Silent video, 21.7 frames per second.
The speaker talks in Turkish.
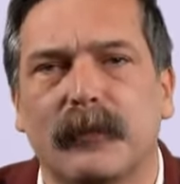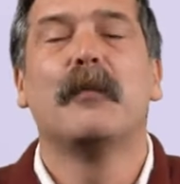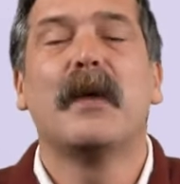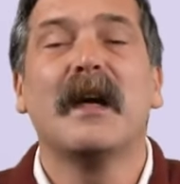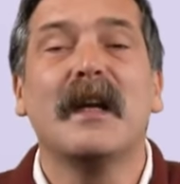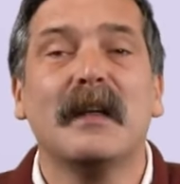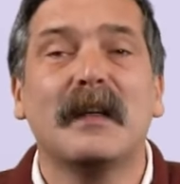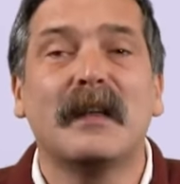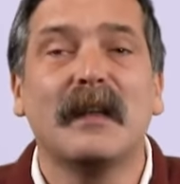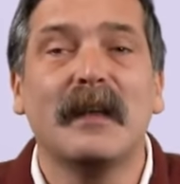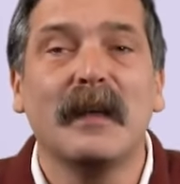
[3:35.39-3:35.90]

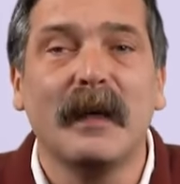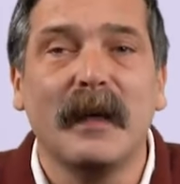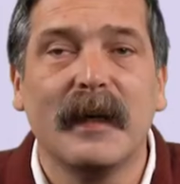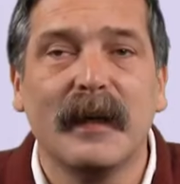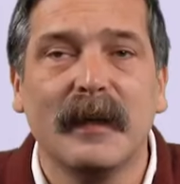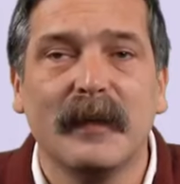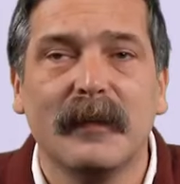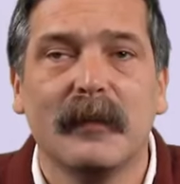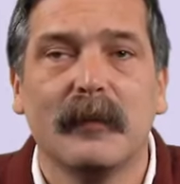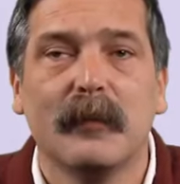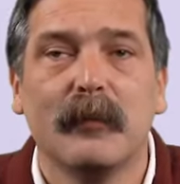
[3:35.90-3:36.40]
Beni
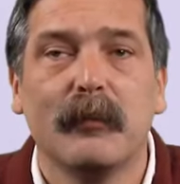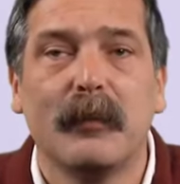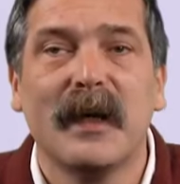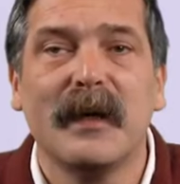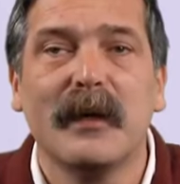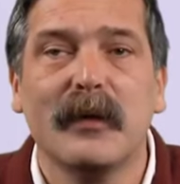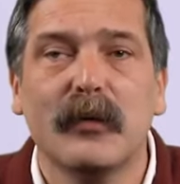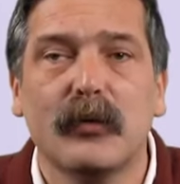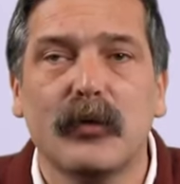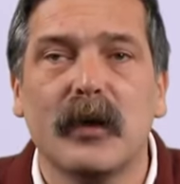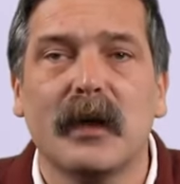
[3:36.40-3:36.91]
dinleyen,
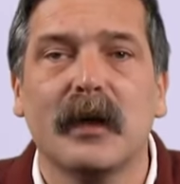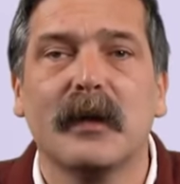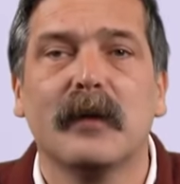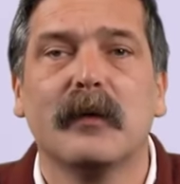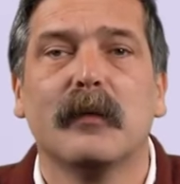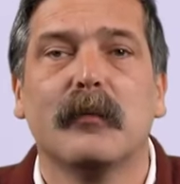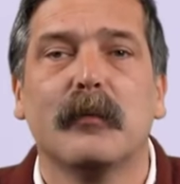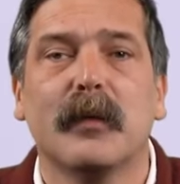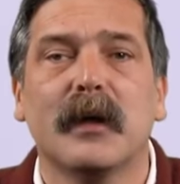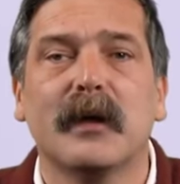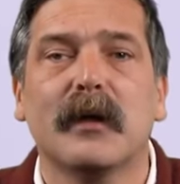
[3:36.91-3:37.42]
beni duyan,
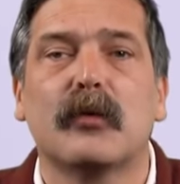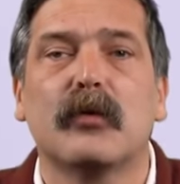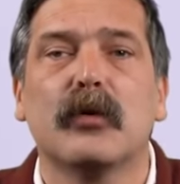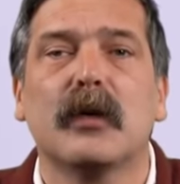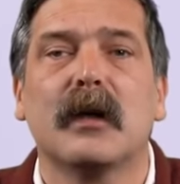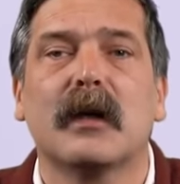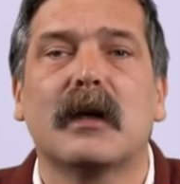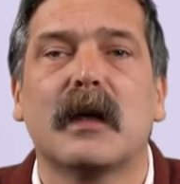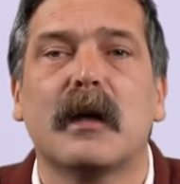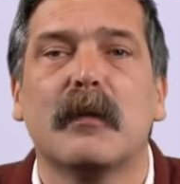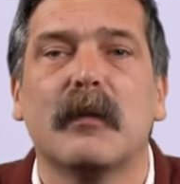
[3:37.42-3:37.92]
bana
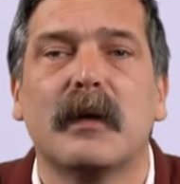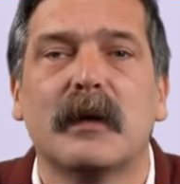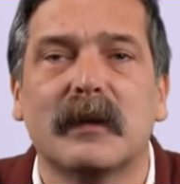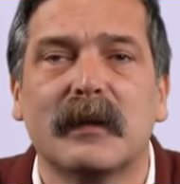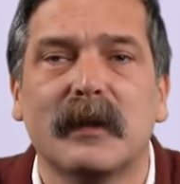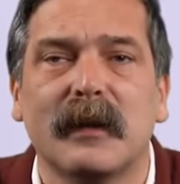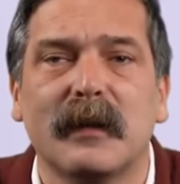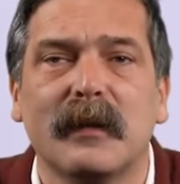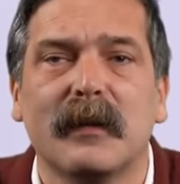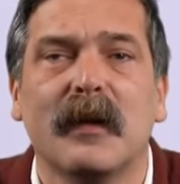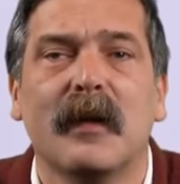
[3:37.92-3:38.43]
kulak
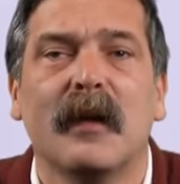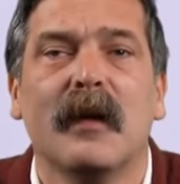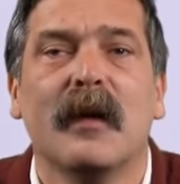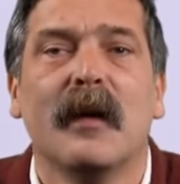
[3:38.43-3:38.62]
kabartan,